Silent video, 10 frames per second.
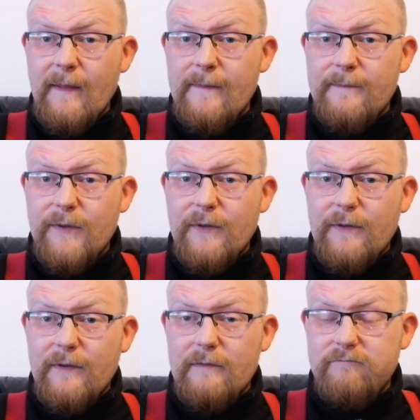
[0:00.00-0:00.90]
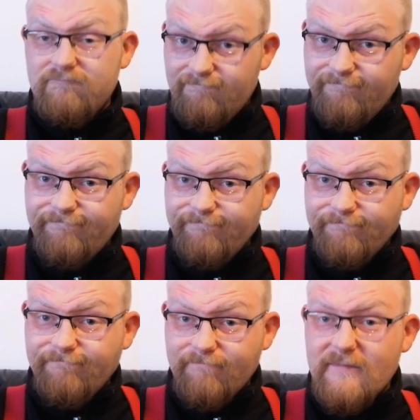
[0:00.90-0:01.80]
bo
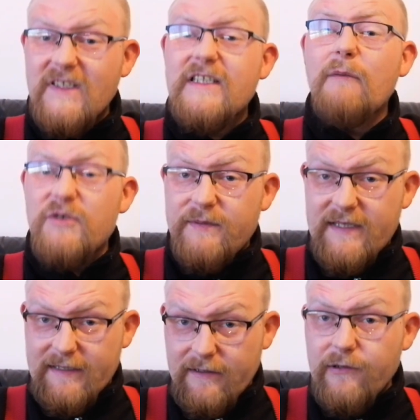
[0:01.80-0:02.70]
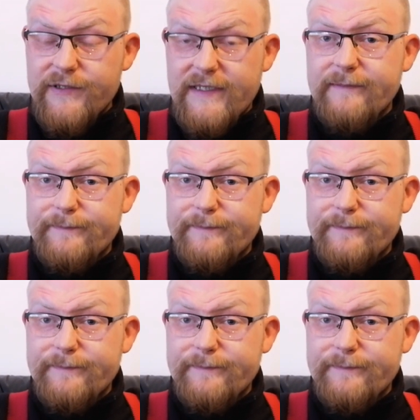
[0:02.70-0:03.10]
chciałbyś mieć takiego ojca.